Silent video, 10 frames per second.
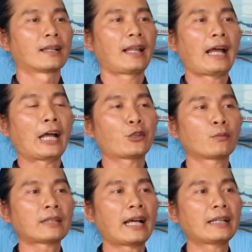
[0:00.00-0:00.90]
là
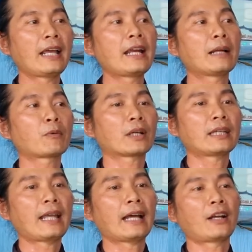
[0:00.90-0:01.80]
chúng ta đi đến một
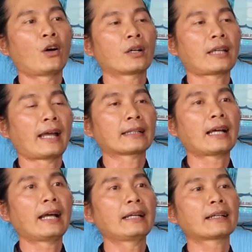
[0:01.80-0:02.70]
cái giai đoạn trạng
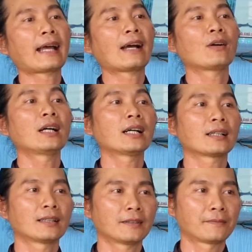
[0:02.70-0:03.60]
thái nó cao
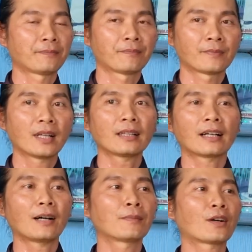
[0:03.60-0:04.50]
hơn, tức
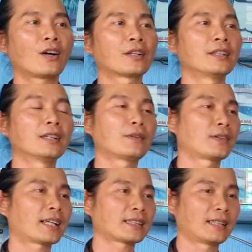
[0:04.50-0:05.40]
là không còn dựa
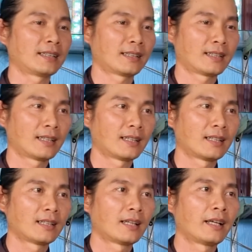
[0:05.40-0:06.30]
vào văn tự.
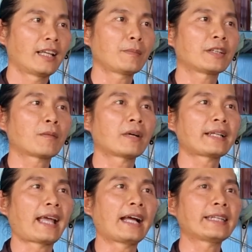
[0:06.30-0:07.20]
Giống như trong
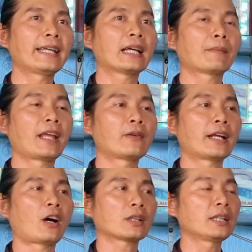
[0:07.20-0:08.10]
Bát Nhã chia ra nhiều
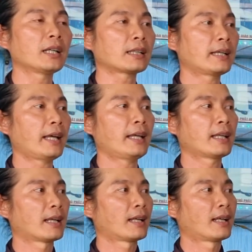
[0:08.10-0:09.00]
giai đoạn. Thứ nhất là gì?